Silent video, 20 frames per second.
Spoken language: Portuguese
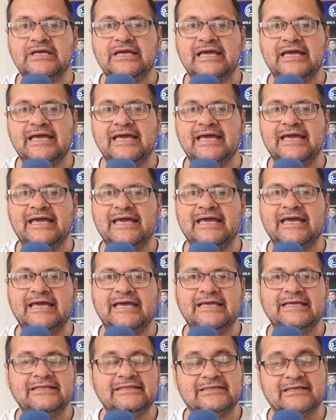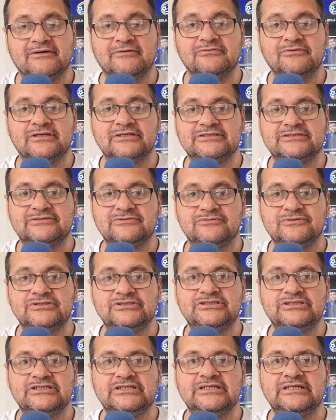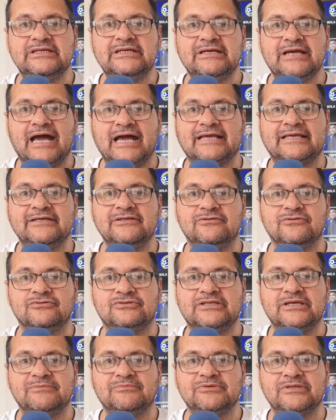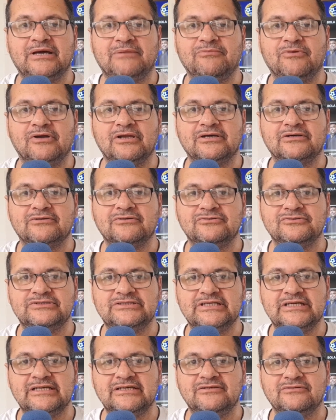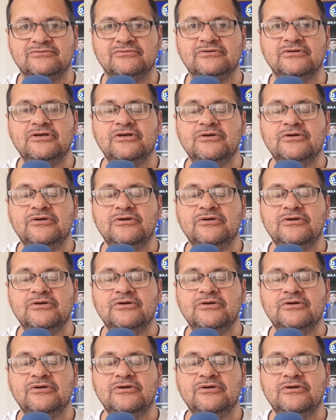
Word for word: É, então nós hoje, aqui no Tempo da Bola Cruzeiro,